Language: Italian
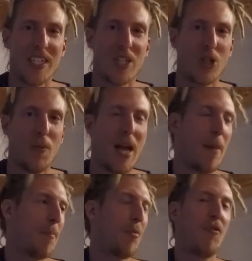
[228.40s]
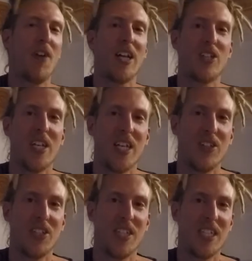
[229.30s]
secondo me è il più facile che
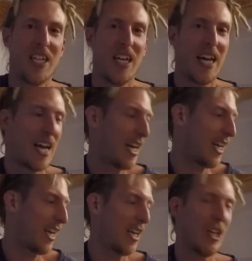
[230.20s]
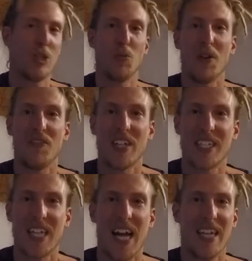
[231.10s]
ci sia, è anche super
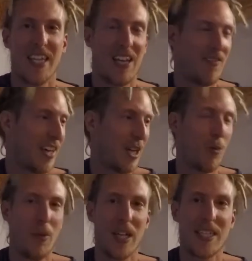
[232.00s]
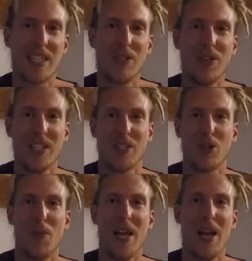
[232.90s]
versatile in varie combinazioni,
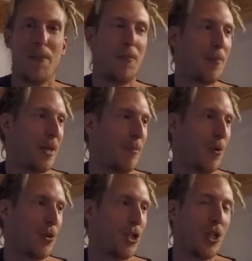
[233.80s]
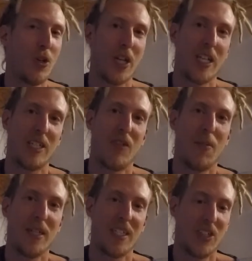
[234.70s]
secondo me è il primo giro che si
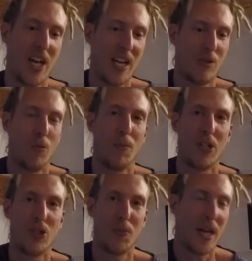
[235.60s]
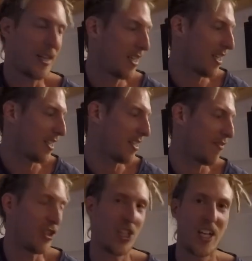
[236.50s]
dovrebbe insegnare ad un principiante che si
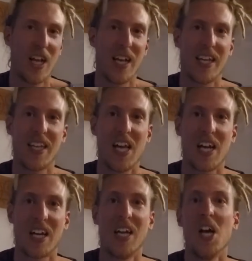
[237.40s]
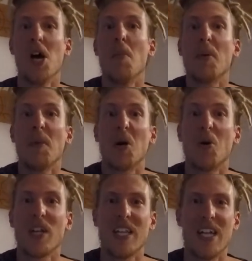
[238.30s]
avvicina alla chitarra, prima
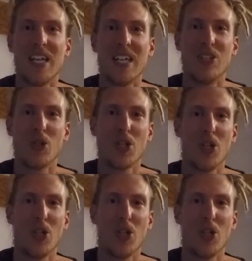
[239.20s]
ancora del giro di